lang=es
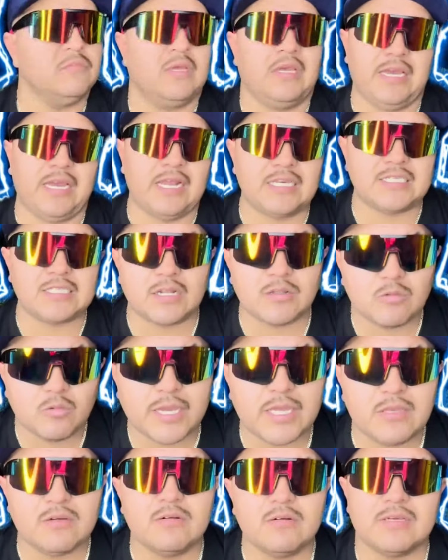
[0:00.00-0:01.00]
Él es el
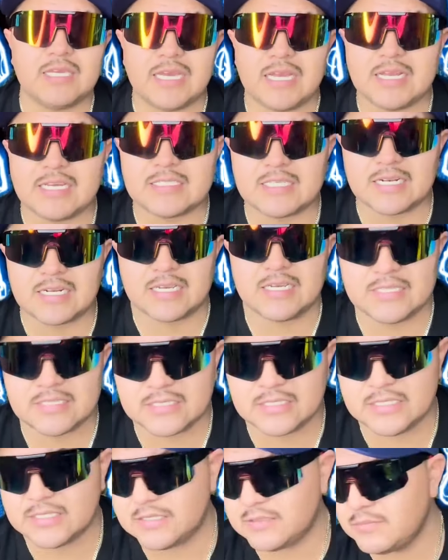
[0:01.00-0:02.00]
dueño y él es el que
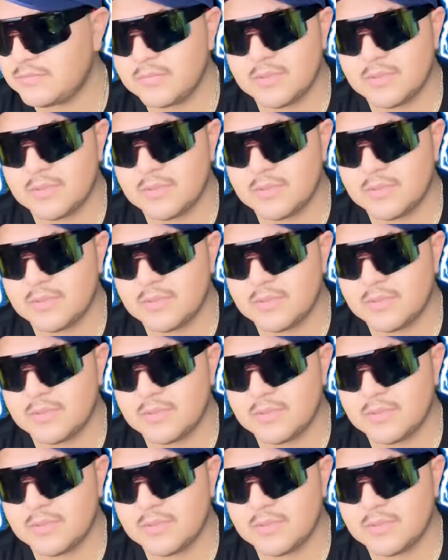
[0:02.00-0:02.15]
decide.